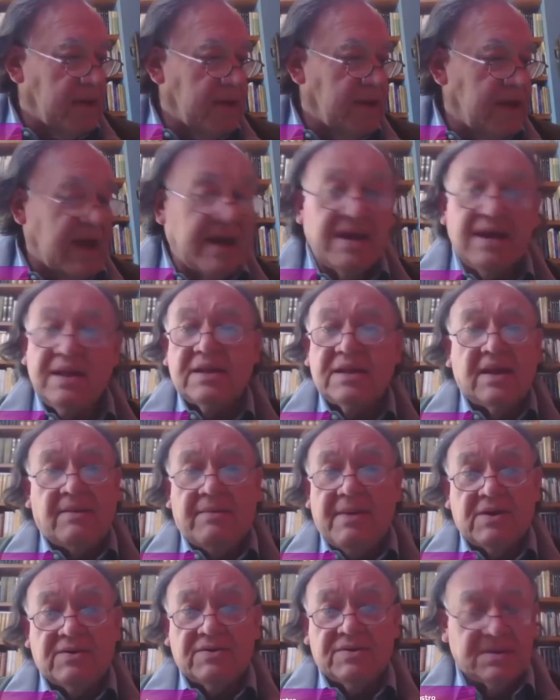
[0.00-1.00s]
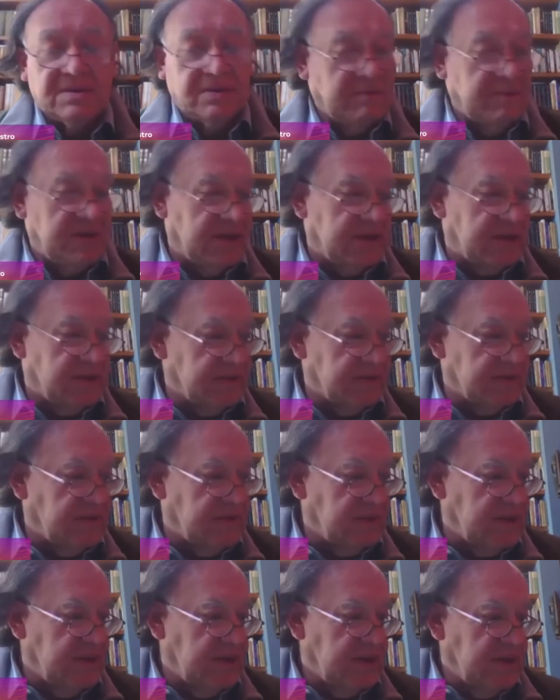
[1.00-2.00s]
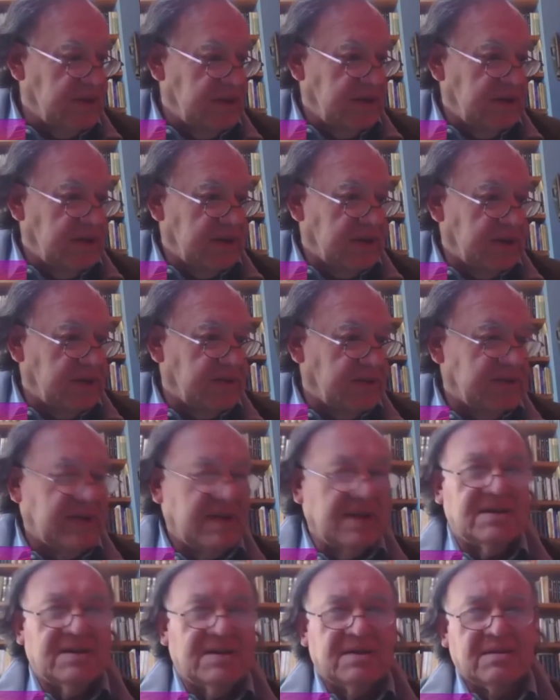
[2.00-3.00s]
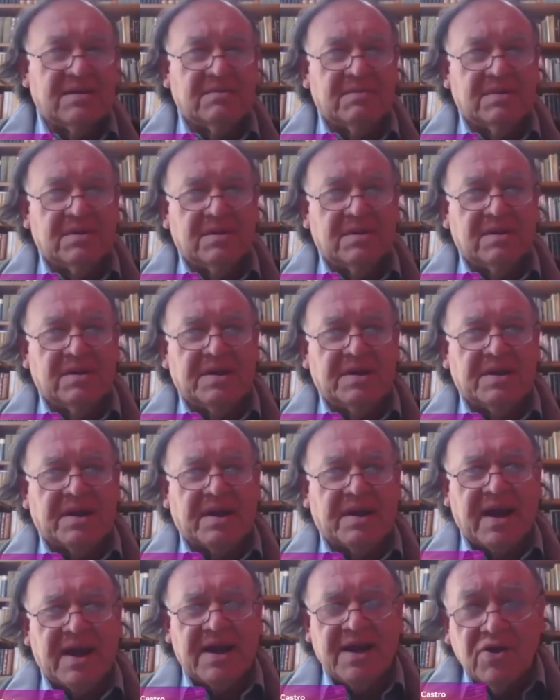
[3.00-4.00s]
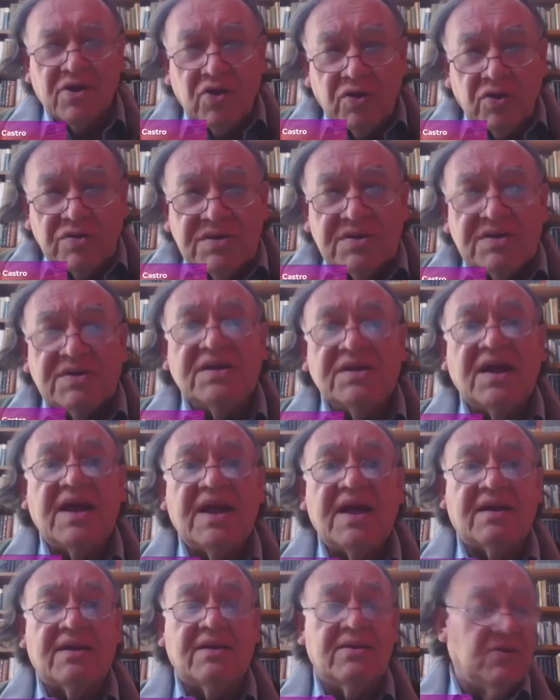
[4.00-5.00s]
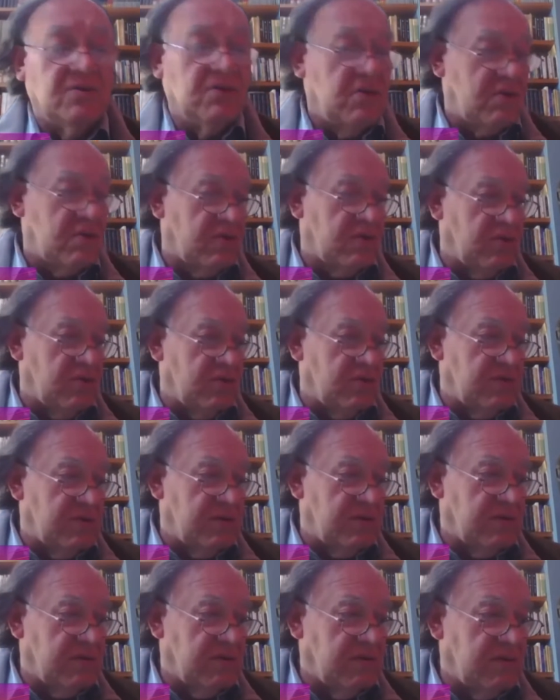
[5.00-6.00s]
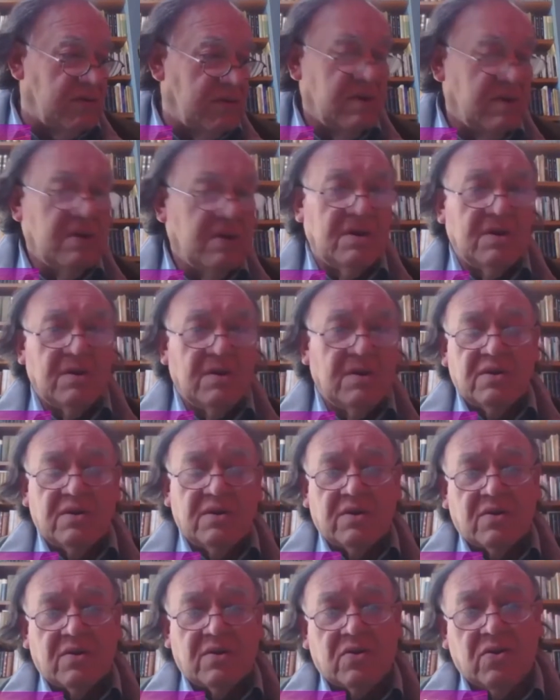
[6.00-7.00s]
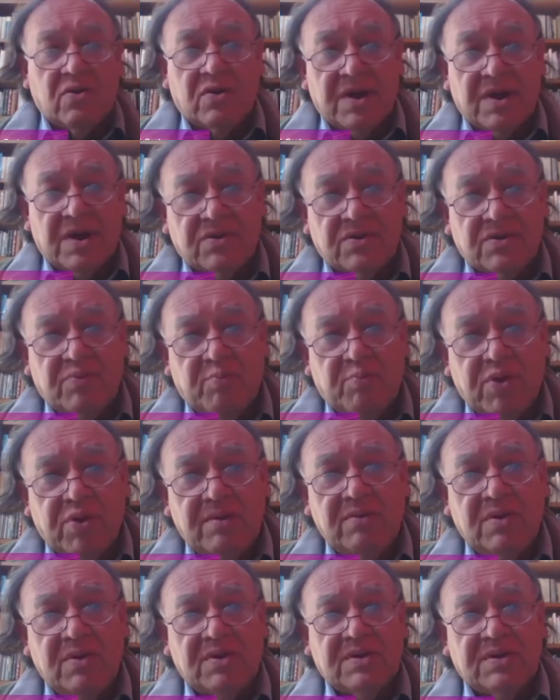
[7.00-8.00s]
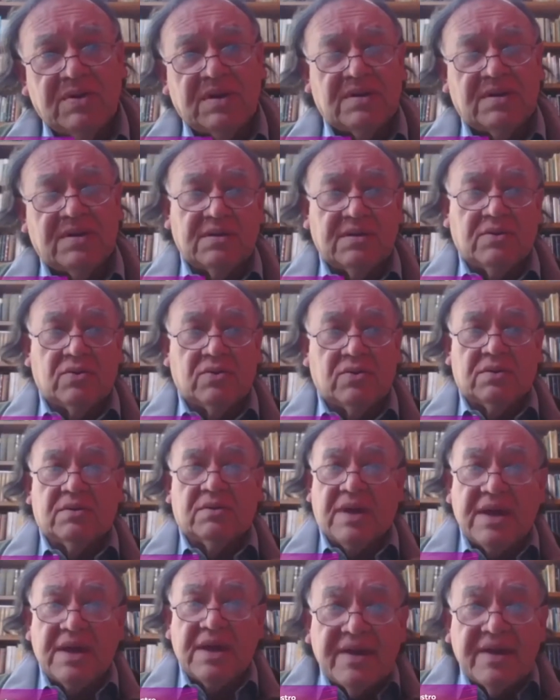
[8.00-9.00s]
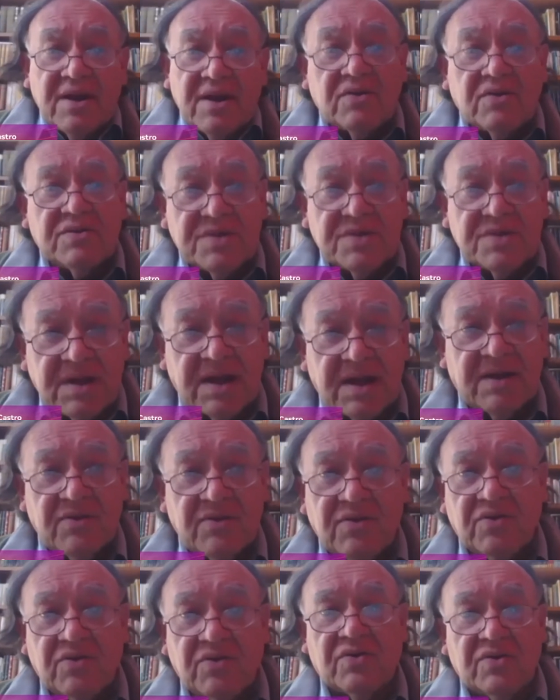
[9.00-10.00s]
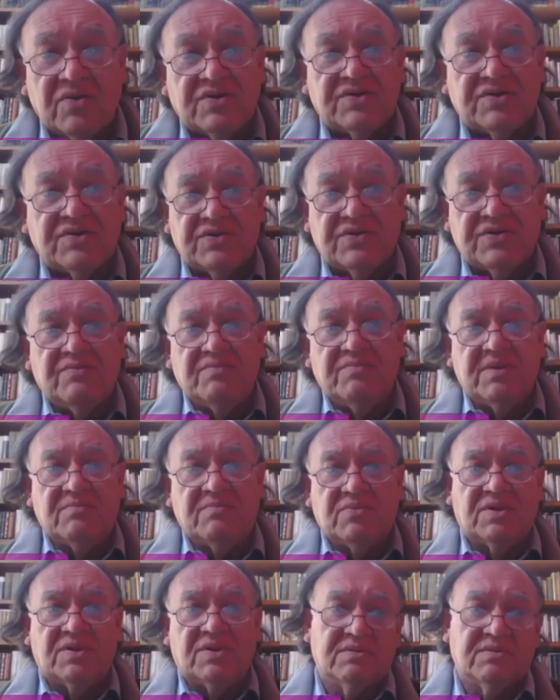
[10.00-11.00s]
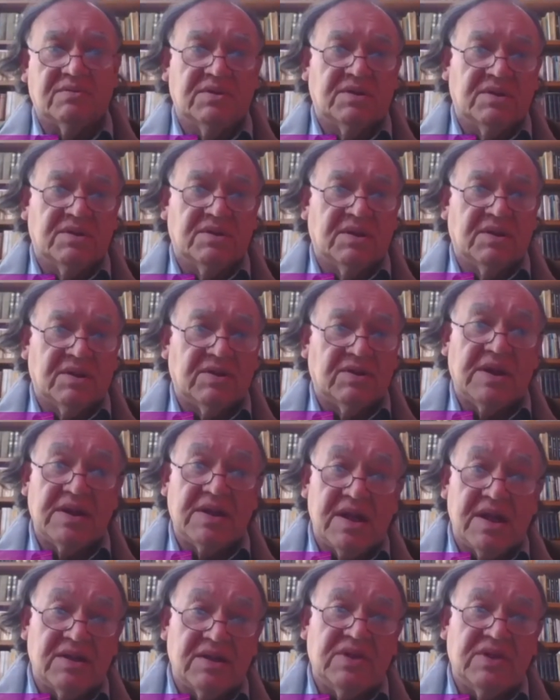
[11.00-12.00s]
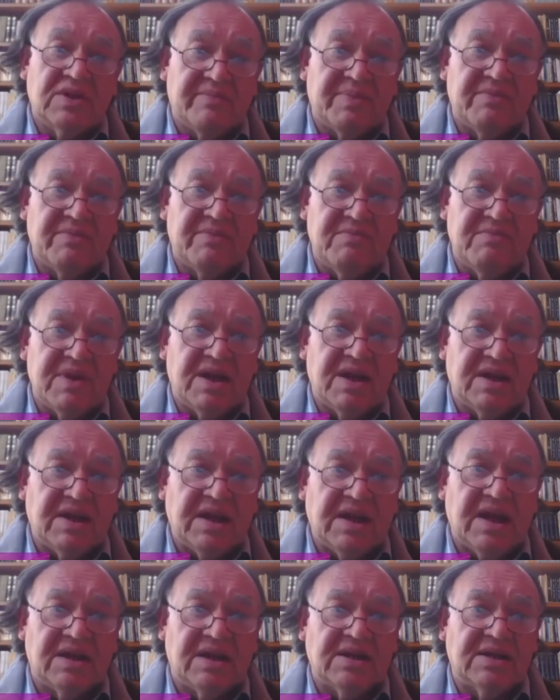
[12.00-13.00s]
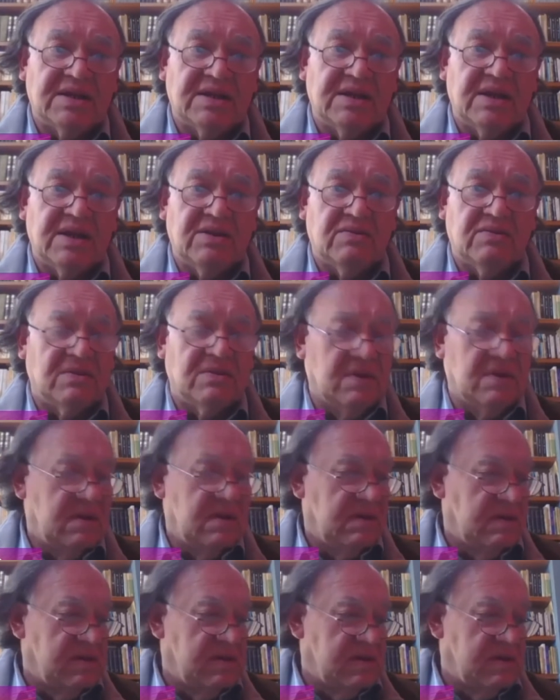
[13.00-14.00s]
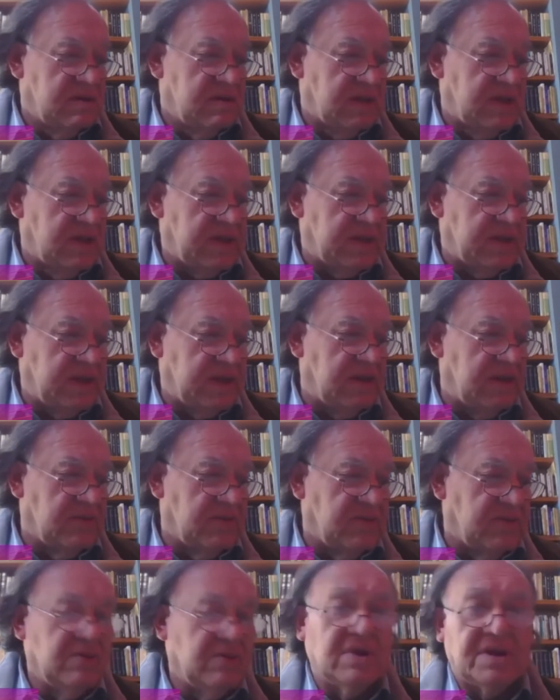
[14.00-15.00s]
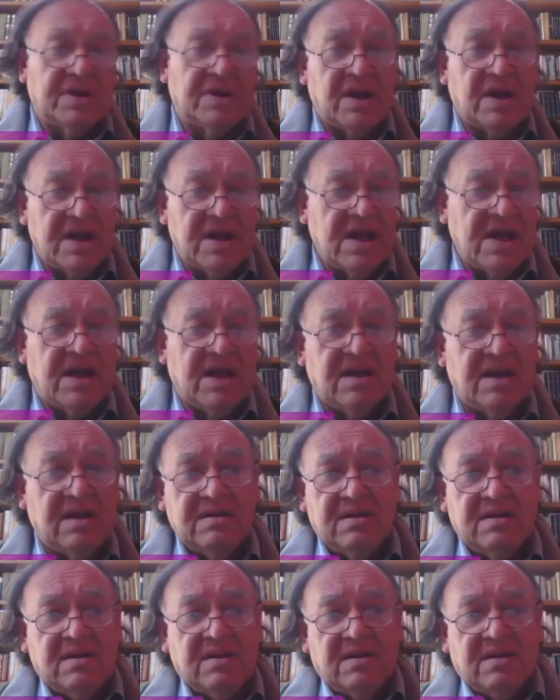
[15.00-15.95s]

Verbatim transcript: Y hay trabajo sobre eso. Entonces, eh, reencontrarnos con, con estos pueblos es reencontrarnos con nosotros mismos. esa es una primera idea que quiero decir. En realidad,